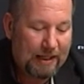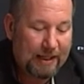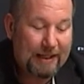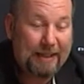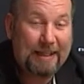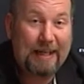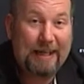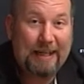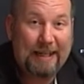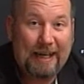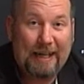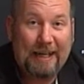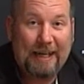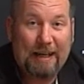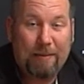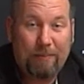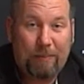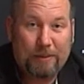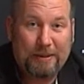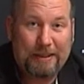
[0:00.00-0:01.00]
dalle
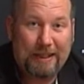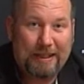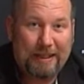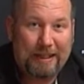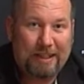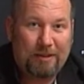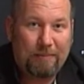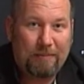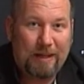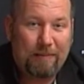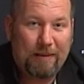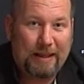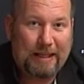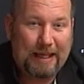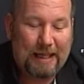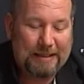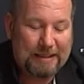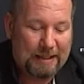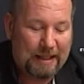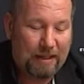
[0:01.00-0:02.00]
deleghe importantissime in
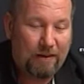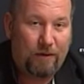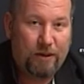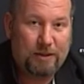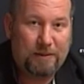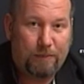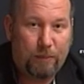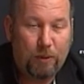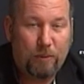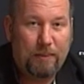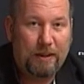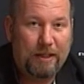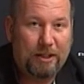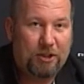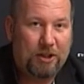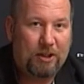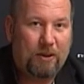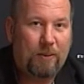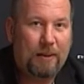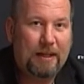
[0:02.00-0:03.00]
materia di lavori
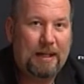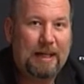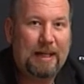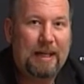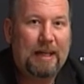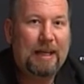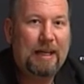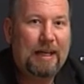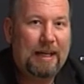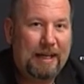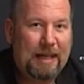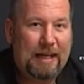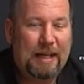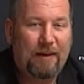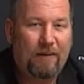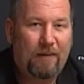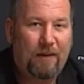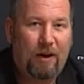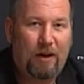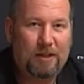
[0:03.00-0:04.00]
pubblici, quindi il
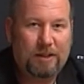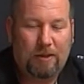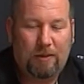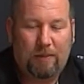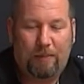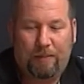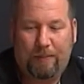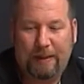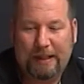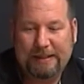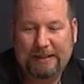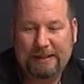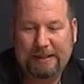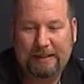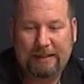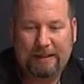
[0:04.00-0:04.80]
lavoro per,